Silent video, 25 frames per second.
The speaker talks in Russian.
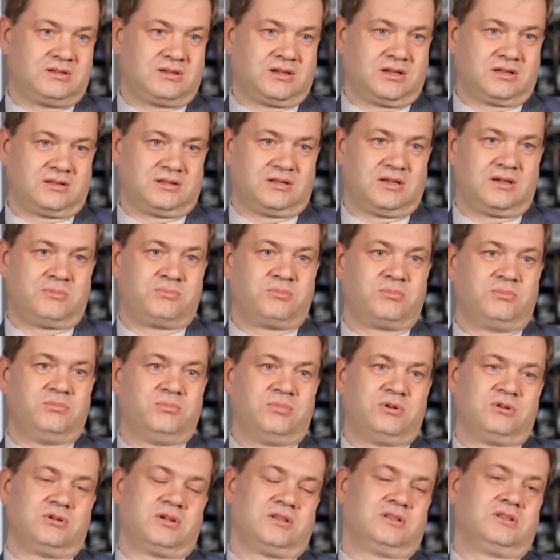когда
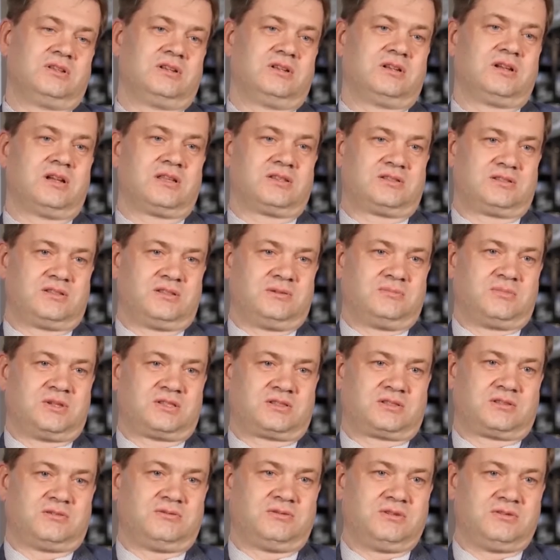была делегация
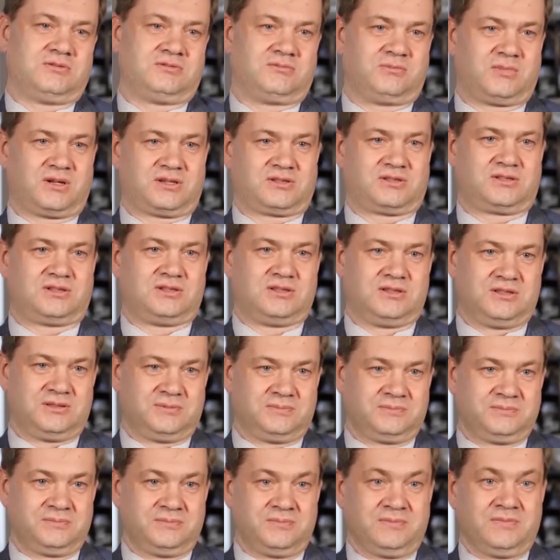Москвы в Марселе.